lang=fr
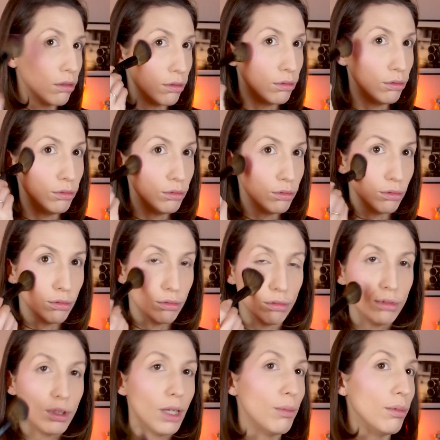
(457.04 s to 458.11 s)
Oh,
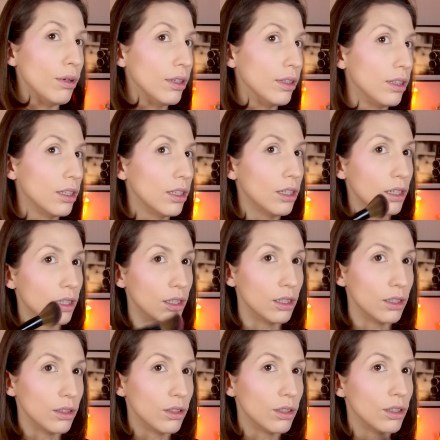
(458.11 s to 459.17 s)
très belle
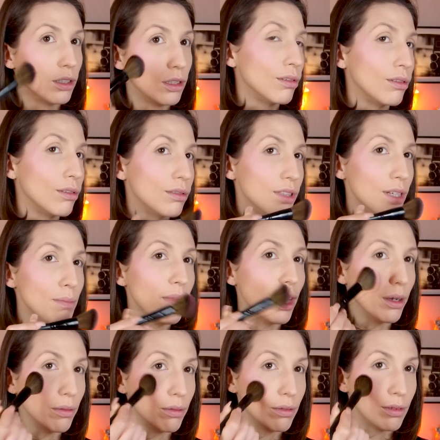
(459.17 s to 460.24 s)
teinte. J'aime
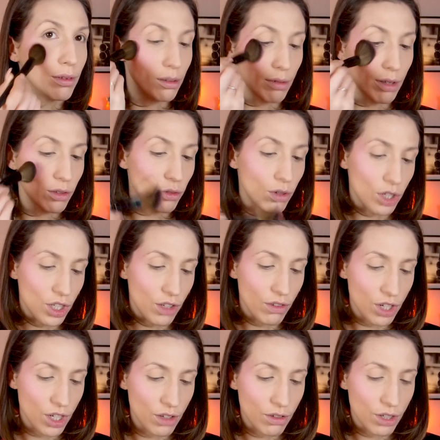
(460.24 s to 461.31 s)
bien. tu vois, j'y
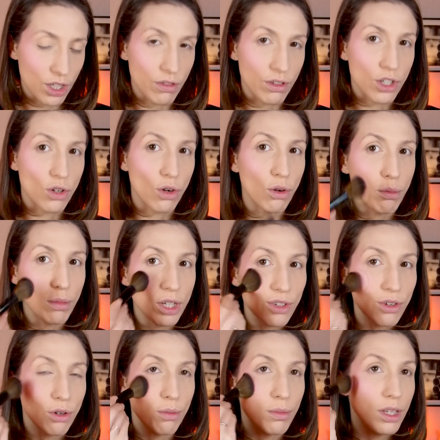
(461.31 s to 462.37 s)
vais, j'y vais, j'y vais. J'en remets,
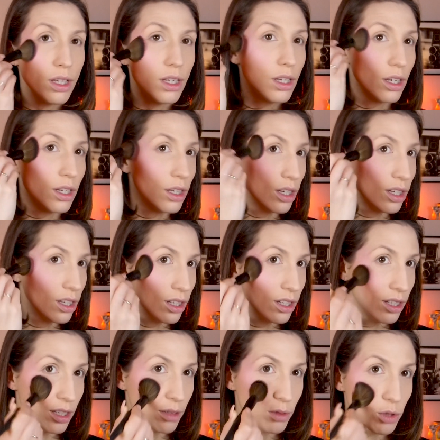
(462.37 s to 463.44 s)
j'en remets.
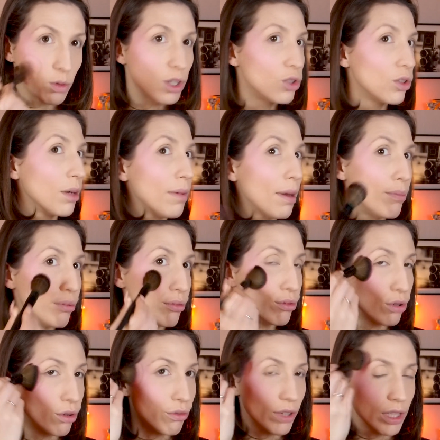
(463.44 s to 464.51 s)
Mais je crois que j'aurais pas
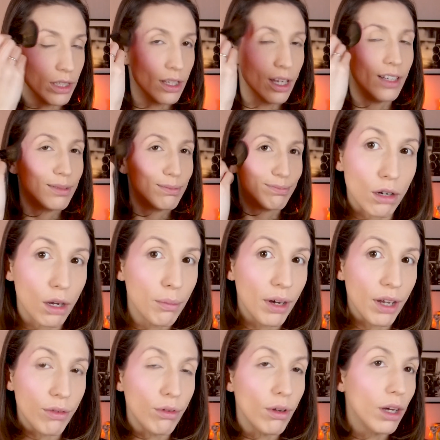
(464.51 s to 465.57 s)
plus en fait. Comme
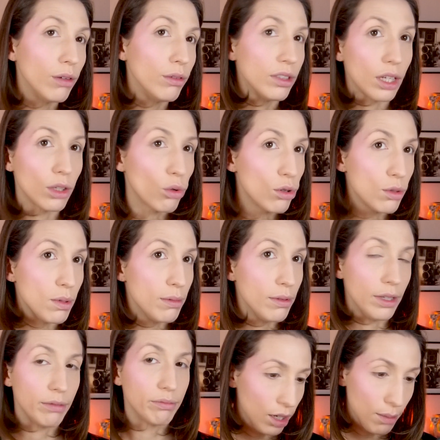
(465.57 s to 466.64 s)
prévu, hein, une teinte rose
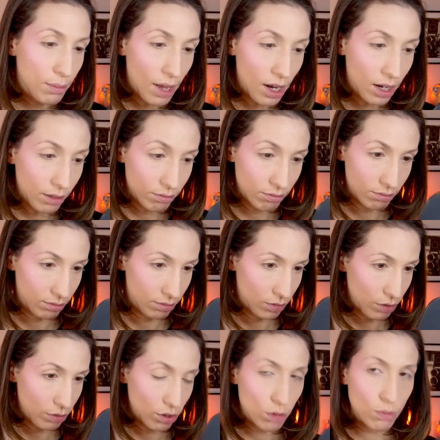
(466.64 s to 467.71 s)
bébé. Elle est belle,
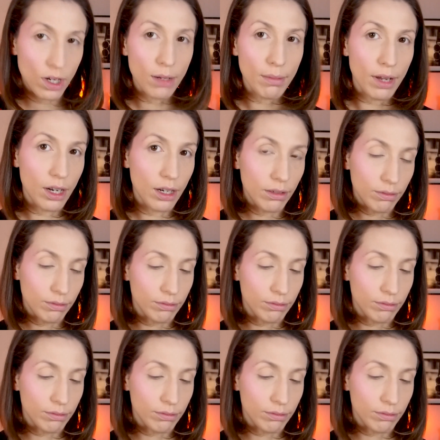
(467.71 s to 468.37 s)
hein Franchement, elle est belle.